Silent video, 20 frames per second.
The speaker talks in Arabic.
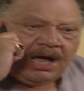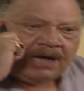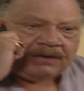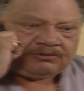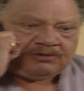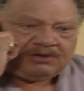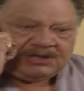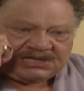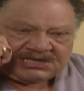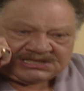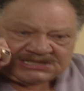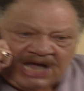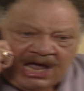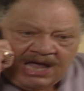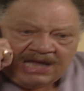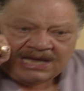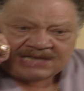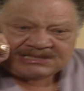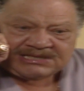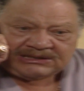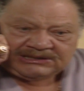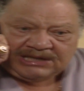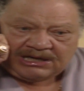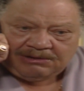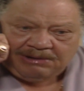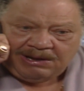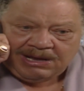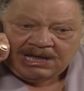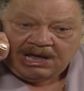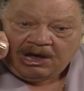أرجوك يا ست
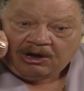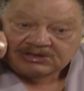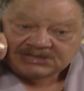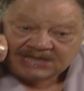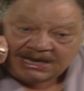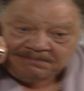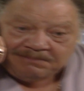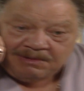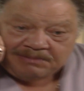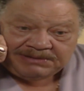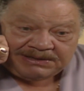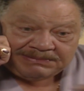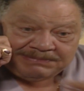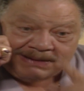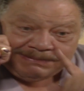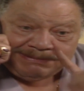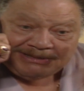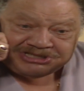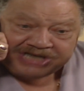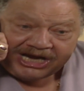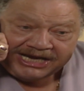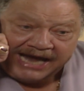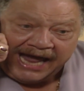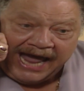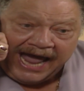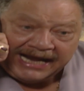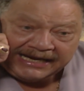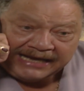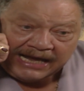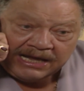اللواء حسام ممكن ما يعملش أي
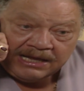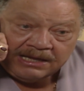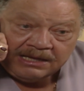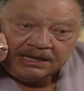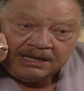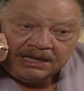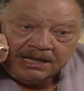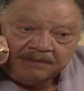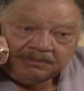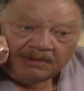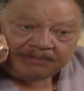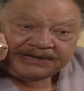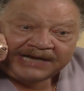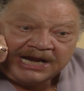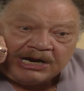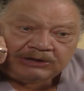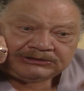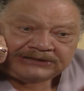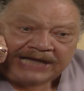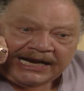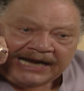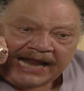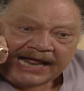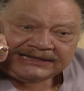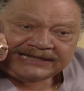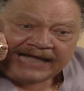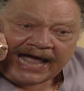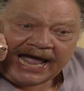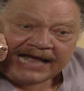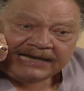حاجة ممكن ياخدها على
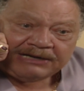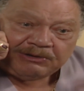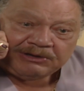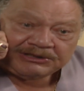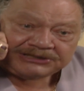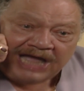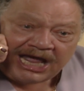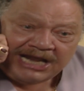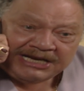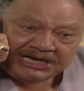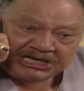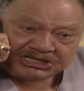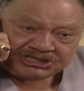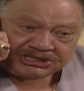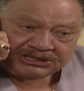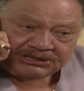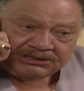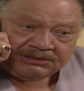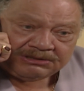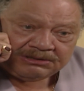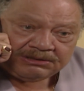قد عقلي ويطنش